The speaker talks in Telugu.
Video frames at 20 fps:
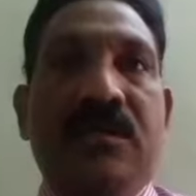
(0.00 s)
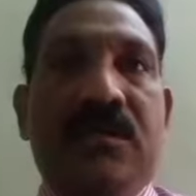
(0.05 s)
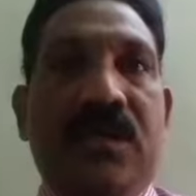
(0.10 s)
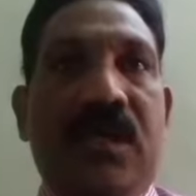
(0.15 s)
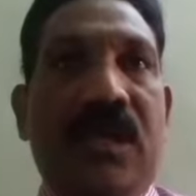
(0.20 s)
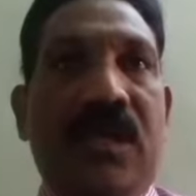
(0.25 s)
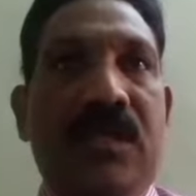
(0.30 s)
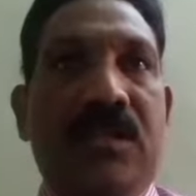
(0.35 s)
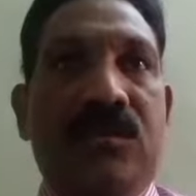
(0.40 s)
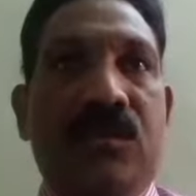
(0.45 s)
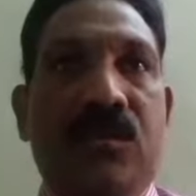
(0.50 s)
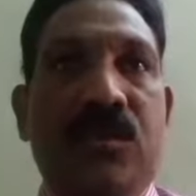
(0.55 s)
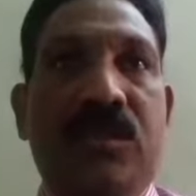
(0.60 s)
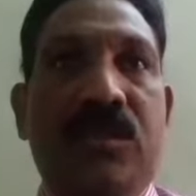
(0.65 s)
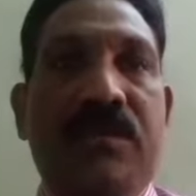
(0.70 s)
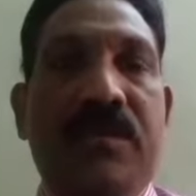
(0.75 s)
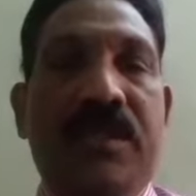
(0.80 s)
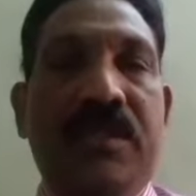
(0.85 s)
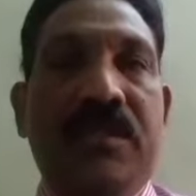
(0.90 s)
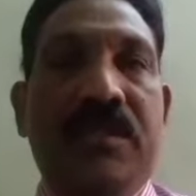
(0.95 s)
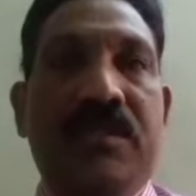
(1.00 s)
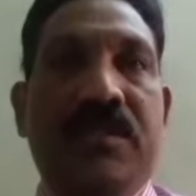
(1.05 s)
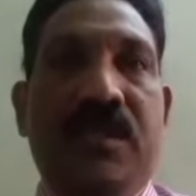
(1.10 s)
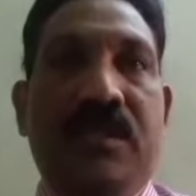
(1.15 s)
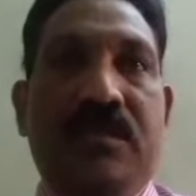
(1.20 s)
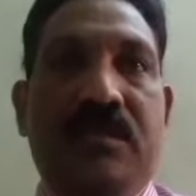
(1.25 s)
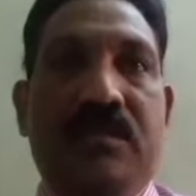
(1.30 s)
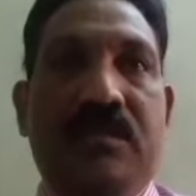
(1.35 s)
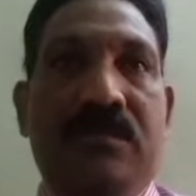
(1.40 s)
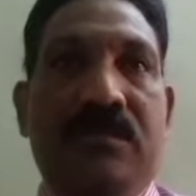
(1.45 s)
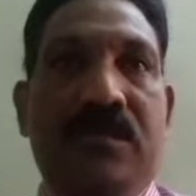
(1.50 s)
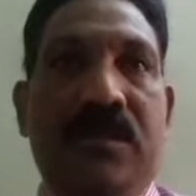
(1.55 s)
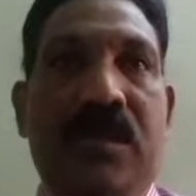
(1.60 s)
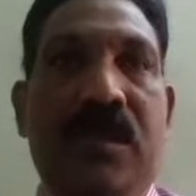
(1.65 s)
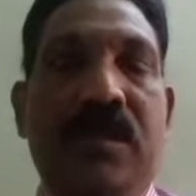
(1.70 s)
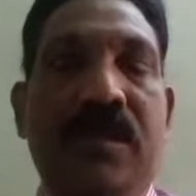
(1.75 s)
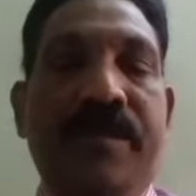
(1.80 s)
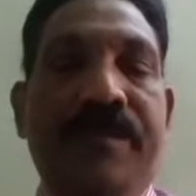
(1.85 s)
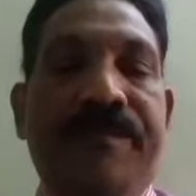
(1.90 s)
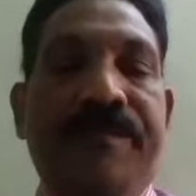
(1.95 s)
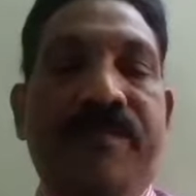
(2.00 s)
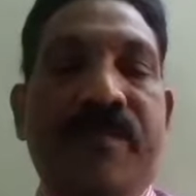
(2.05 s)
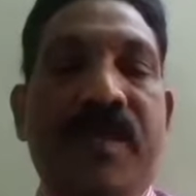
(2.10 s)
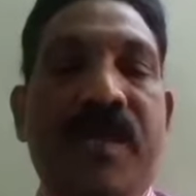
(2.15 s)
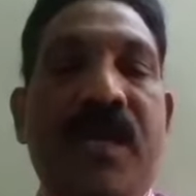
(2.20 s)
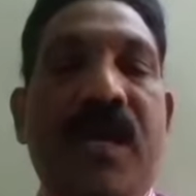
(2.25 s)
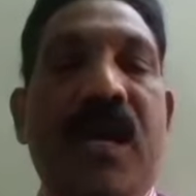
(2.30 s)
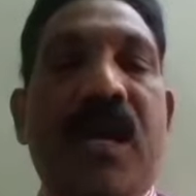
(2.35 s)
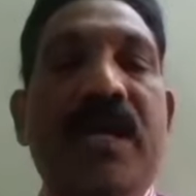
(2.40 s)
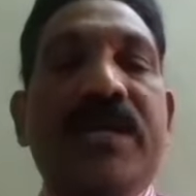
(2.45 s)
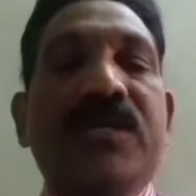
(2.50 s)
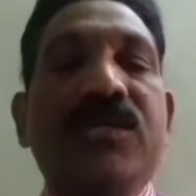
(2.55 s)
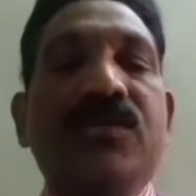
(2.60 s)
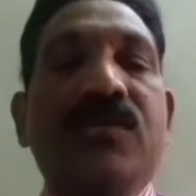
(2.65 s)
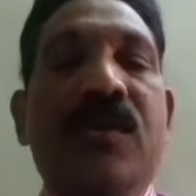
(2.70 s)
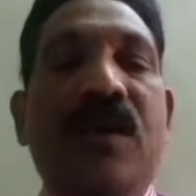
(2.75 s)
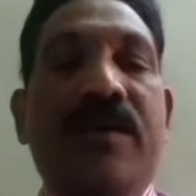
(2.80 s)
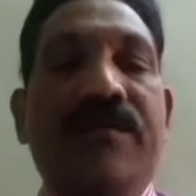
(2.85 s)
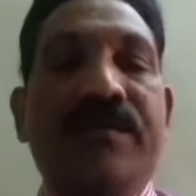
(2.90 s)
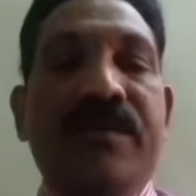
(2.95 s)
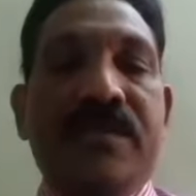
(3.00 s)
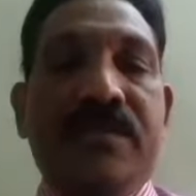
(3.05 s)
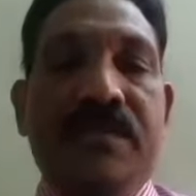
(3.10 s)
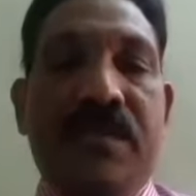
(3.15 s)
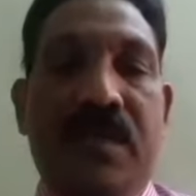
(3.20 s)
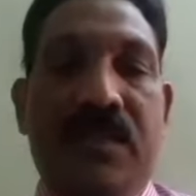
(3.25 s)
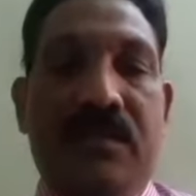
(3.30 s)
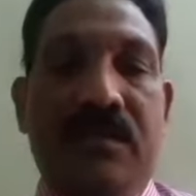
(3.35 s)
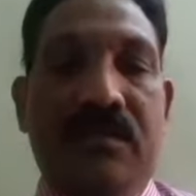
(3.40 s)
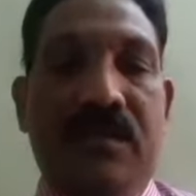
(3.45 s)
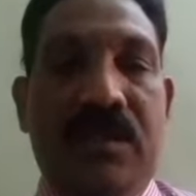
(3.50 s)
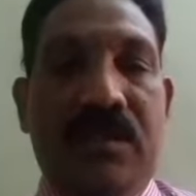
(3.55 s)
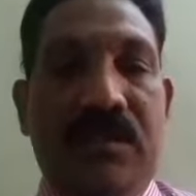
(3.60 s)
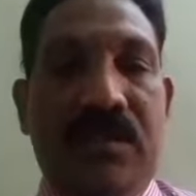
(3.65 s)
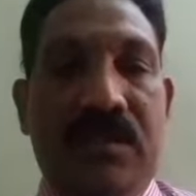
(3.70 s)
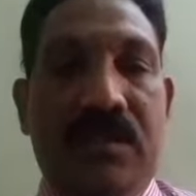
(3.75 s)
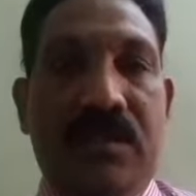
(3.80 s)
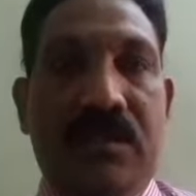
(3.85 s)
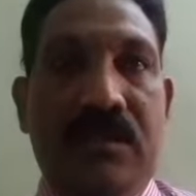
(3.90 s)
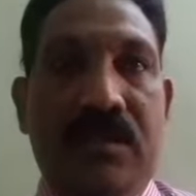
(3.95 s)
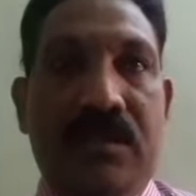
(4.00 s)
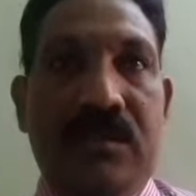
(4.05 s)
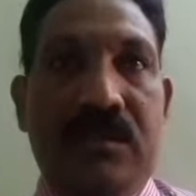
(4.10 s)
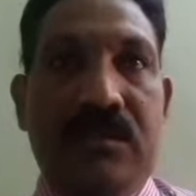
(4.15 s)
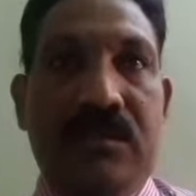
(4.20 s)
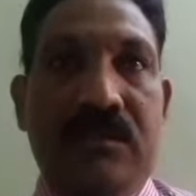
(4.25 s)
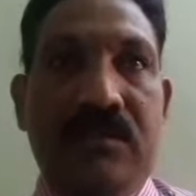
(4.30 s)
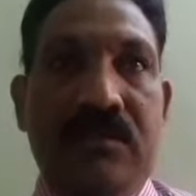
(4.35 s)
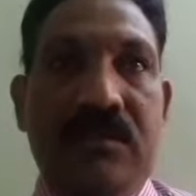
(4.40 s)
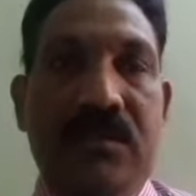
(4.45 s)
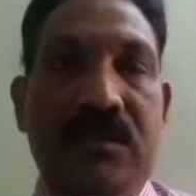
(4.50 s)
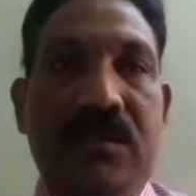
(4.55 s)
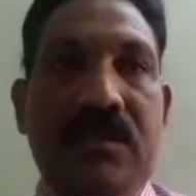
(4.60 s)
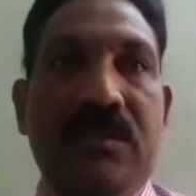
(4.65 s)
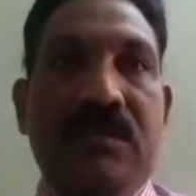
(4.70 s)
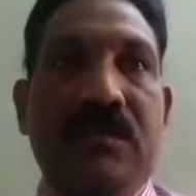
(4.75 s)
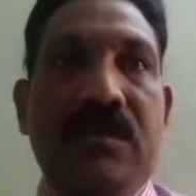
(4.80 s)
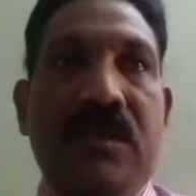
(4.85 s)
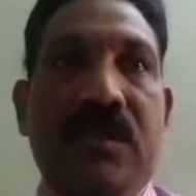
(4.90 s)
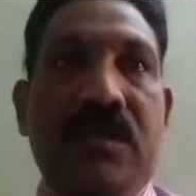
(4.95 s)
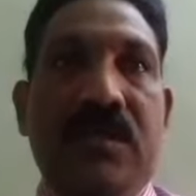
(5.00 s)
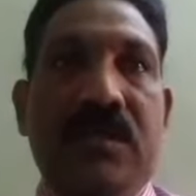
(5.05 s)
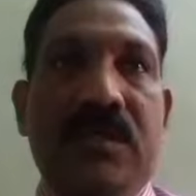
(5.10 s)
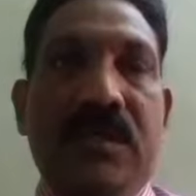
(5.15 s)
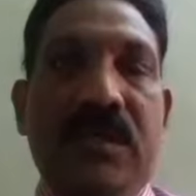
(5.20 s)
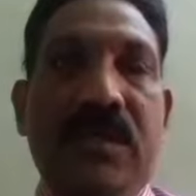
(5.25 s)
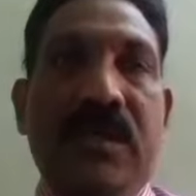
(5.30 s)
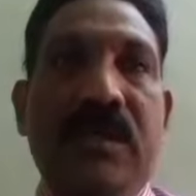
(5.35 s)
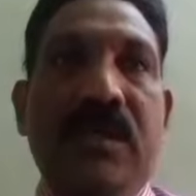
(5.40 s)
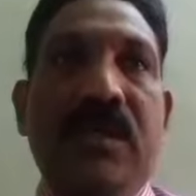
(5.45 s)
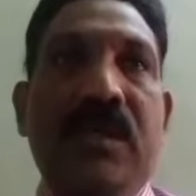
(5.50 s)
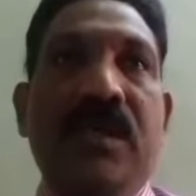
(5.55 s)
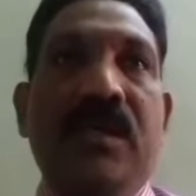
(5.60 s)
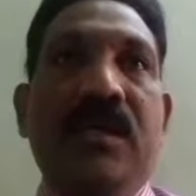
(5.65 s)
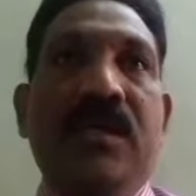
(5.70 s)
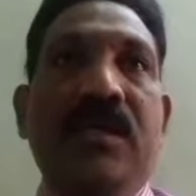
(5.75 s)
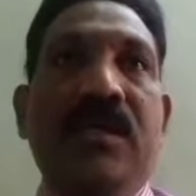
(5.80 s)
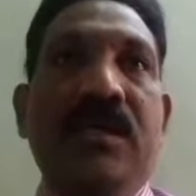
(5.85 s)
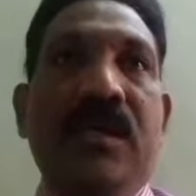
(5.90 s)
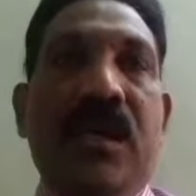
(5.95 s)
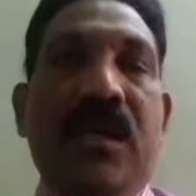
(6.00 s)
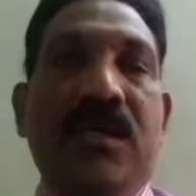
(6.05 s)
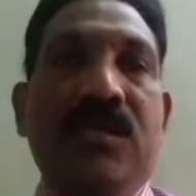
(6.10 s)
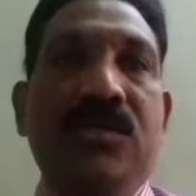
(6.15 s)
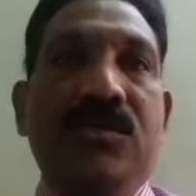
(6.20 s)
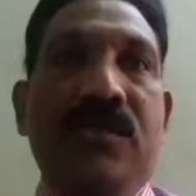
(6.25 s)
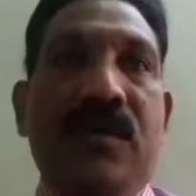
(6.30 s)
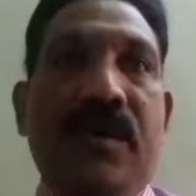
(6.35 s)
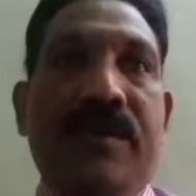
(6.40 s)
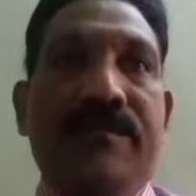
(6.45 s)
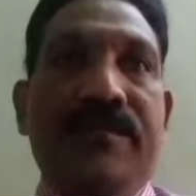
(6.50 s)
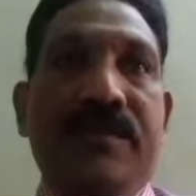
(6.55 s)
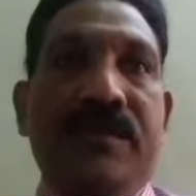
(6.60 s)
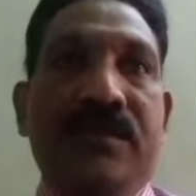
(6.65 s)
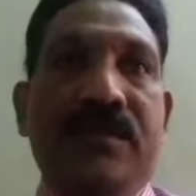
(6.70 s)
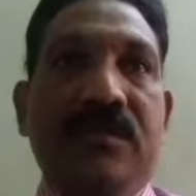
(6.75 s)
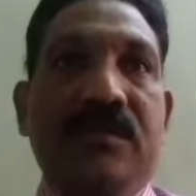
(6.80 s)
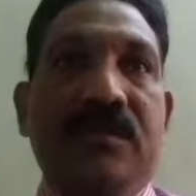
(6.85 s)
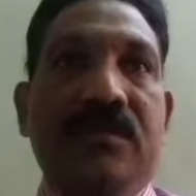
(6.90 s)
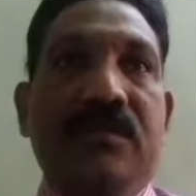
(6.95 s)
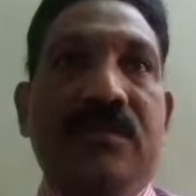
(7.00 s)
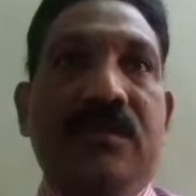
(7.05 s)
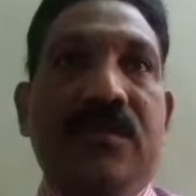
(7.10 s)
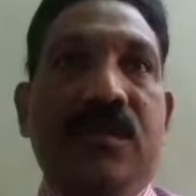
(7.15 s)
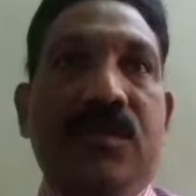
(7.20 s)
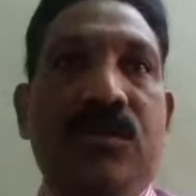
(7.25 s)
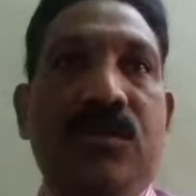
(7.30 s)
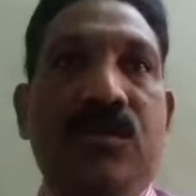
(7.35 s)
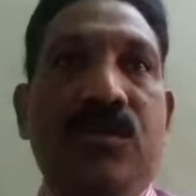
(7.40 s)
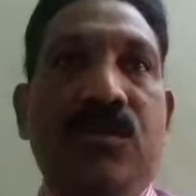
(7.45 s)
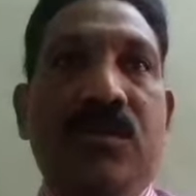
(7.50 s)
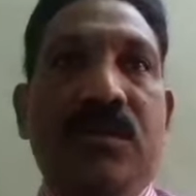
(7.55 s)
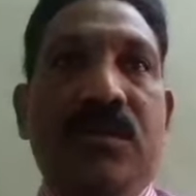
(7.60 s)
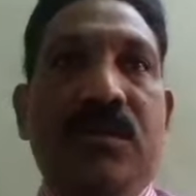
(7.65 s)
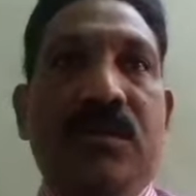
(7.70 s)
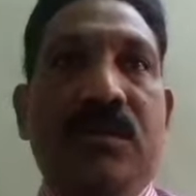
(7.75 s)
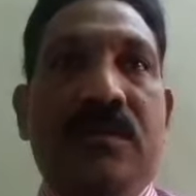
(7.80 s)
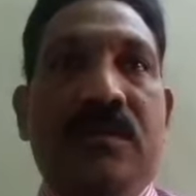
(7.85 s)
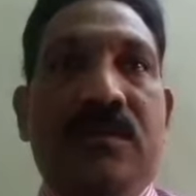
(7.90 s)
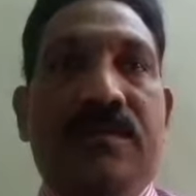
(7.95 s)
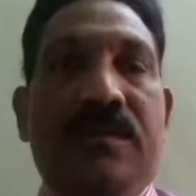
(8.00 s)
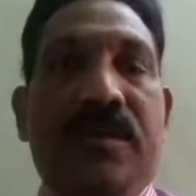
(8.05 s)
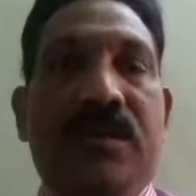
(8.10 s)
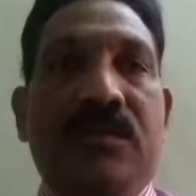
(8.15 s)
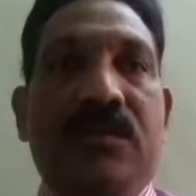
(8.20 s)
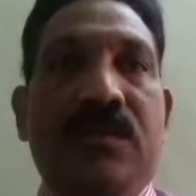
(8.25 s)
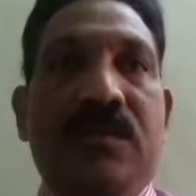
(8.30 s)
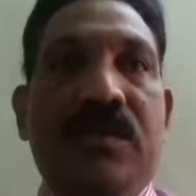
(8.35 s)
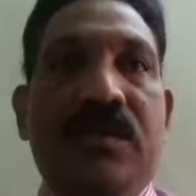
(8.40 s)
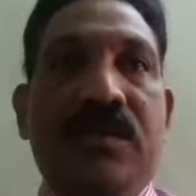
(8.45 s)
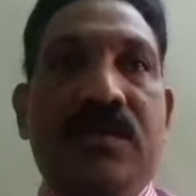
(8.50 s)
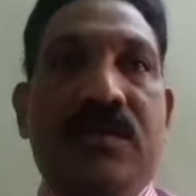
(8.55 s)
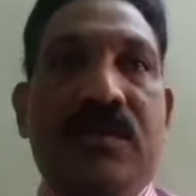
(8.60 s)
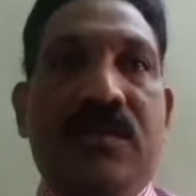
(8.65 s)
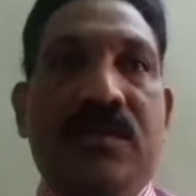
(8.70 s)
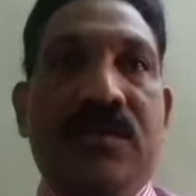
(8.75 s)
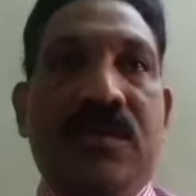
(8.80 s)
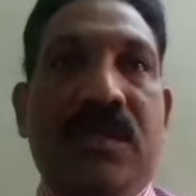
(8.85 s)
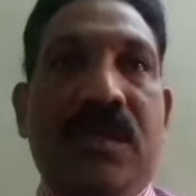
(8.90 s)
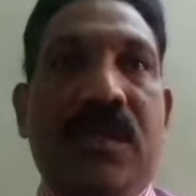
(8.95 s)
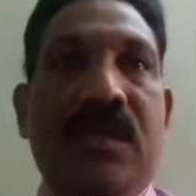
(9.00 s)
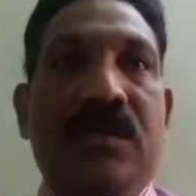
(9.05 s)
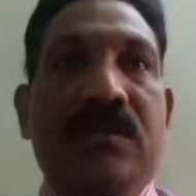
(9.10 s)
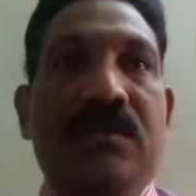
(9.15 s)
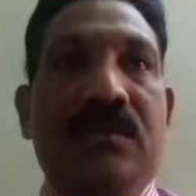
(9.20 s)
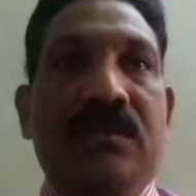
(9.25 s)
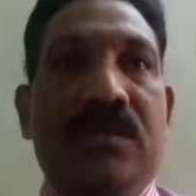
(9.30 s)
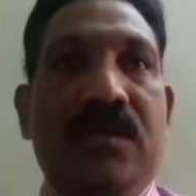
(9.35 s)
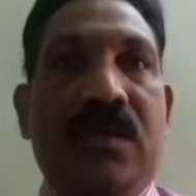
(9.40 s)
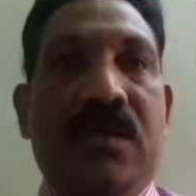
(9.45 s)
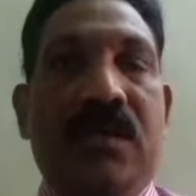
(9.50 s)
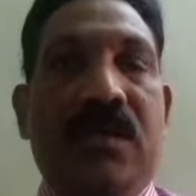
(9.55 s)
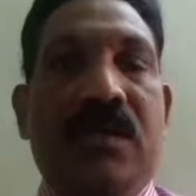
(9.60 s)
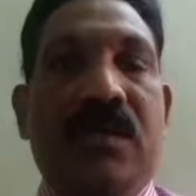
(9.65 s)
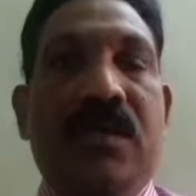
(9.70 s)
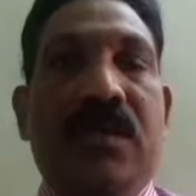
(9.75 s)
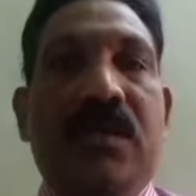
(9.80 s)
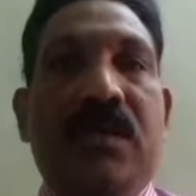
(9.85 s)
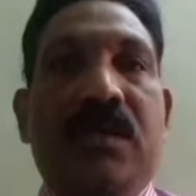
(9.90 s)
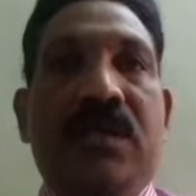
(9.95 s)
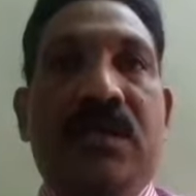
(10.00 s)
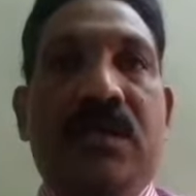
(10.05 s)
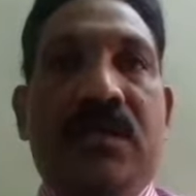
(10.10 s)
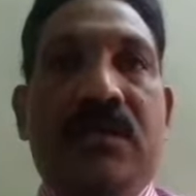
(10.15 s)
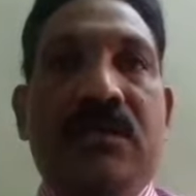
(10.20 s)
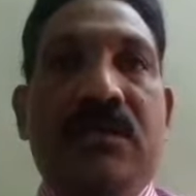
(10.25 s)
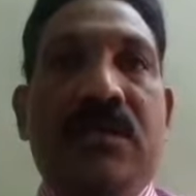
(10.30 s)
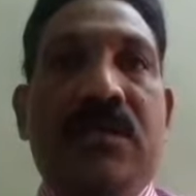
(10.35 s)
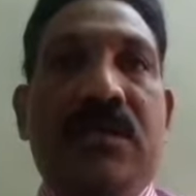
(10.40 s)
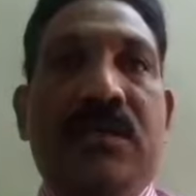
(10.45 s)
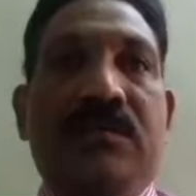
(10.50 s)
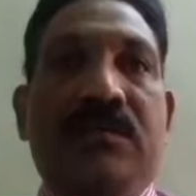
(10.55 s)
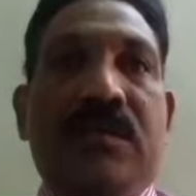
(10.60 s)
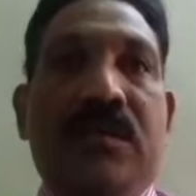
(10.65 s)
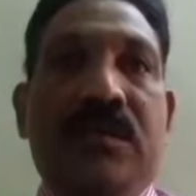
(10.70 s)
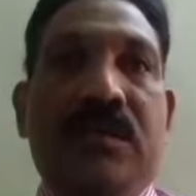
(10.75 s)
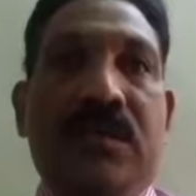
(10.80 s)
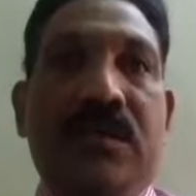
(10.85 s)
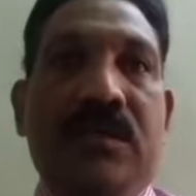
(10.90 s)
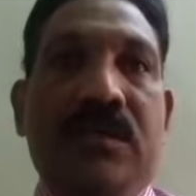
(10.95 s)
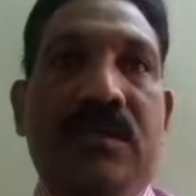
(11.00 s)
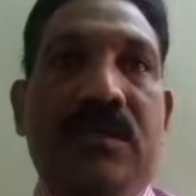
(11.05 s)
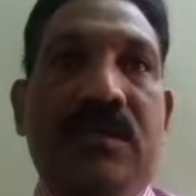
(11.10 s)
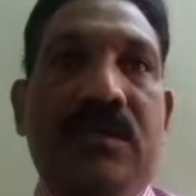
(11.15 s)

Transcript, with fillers: చాలా కొద్దిమందికి తెలుసు కానీ ఆర్డీఓ ఆఫీస్ మాత్రం అందరికీ తెలుసు ఎందుకు అంటే ఈ ఆర్డీఓ ఆఫీసు నూట పదకొండు సంవత్సరాలుగా ఇక్కడ ఉన్నటువంటి